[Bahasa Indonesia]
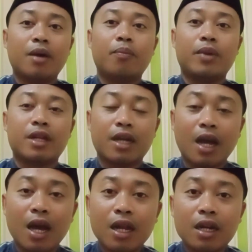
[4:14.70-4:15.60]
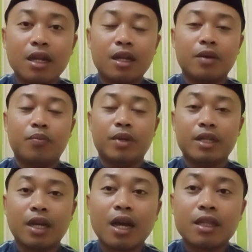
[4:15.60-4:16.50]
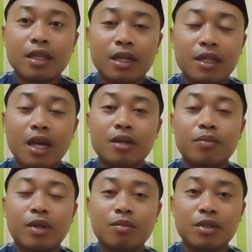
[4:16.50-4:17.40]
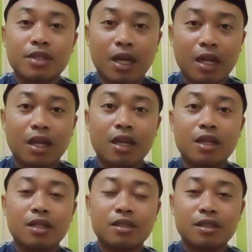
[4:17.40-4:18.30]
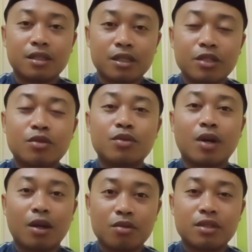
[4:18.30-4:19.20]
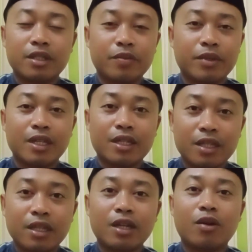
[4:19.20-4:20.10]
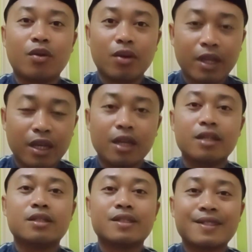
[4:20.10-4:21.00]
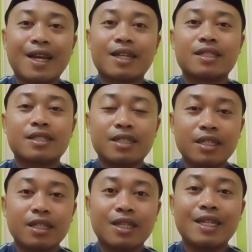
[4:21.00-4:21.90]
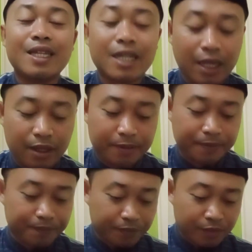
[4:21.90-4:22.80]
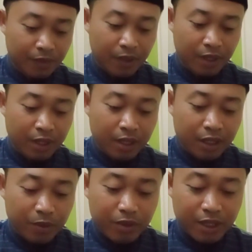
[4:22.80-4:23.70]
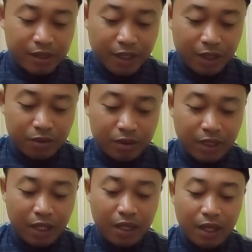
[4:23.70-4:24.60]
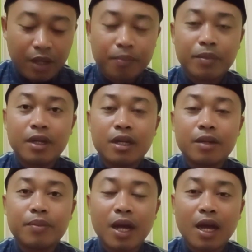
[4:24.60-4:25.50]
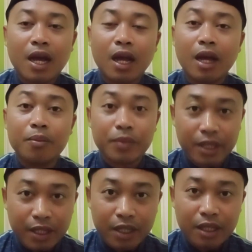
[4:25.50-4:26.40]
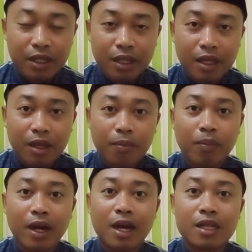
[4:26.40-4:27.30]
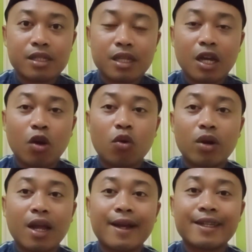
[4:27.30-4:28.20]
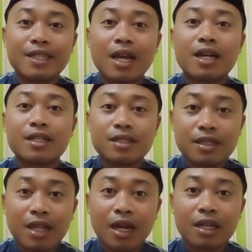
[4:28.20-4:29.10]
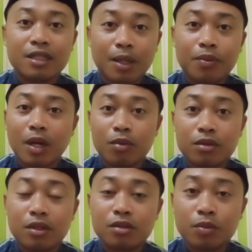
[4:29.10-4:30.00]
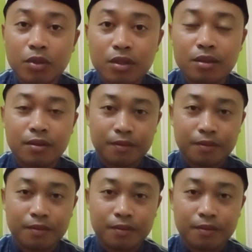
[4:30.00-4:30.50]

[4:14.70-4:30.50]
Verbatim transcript: mendengar, melihat, dan berbicara. Itu harus dimiliki oleh saksi nikah. Kemudian selanjutnya, memahami bahasa orang yang sedang ijab kabul tersebut.